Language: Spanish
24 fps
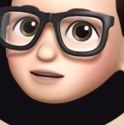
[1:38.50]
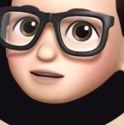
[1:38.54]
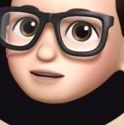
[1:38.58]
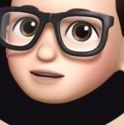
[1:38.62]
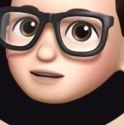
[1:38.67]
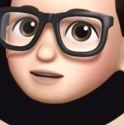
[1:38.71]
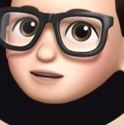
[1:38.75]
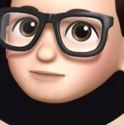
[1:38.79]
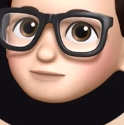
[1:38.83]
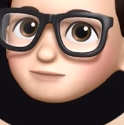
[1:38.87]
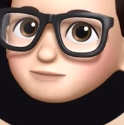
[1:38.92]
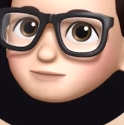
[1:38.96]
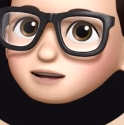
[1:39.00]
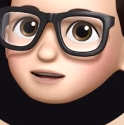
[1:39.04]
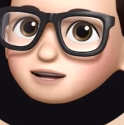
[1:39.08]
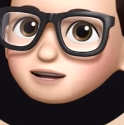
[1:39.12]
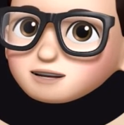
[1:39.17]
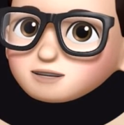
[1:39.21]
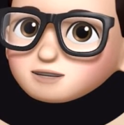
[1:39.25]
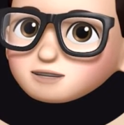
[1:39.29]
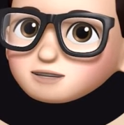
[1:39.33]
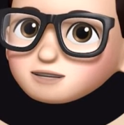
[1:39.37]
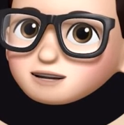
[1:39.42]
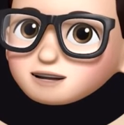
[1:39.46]
Em,
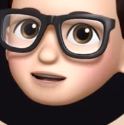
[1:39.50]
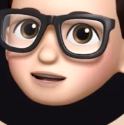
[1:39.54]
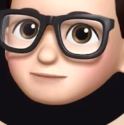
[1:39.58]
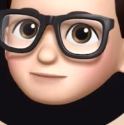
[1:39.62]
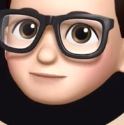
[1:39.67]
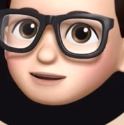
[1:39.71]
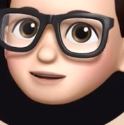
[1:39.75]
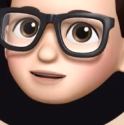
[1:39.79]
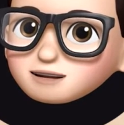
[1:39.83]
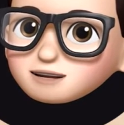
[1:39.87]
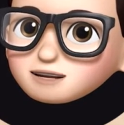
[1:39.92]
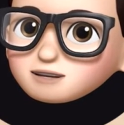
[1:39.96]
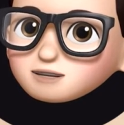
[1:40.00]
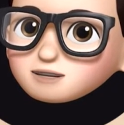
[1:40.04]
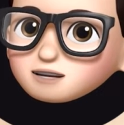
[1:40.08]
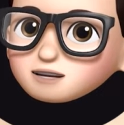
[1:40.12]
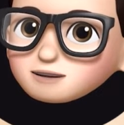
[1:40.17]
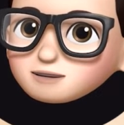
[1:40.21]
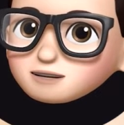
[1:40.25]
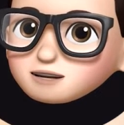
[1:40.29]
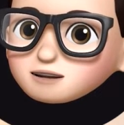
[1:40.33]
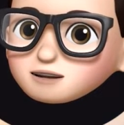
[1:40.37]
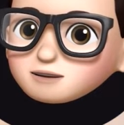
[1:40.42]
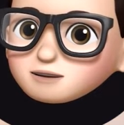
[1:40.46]
esta carpeta yo la
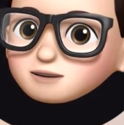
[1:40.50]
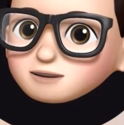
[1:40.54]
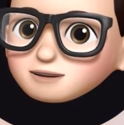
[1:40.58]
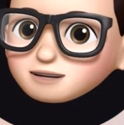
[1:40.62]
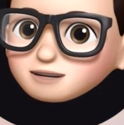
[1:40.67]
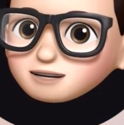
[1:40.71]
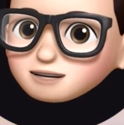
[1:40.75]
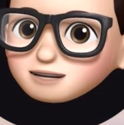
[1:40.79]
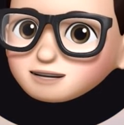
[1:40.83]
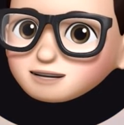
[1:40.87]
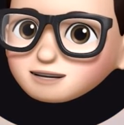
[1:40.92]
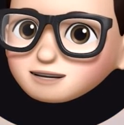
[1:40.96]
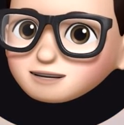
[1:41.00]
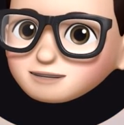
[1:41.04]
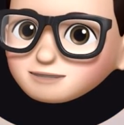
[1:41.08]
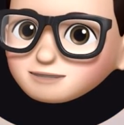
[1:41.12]
voy a cortar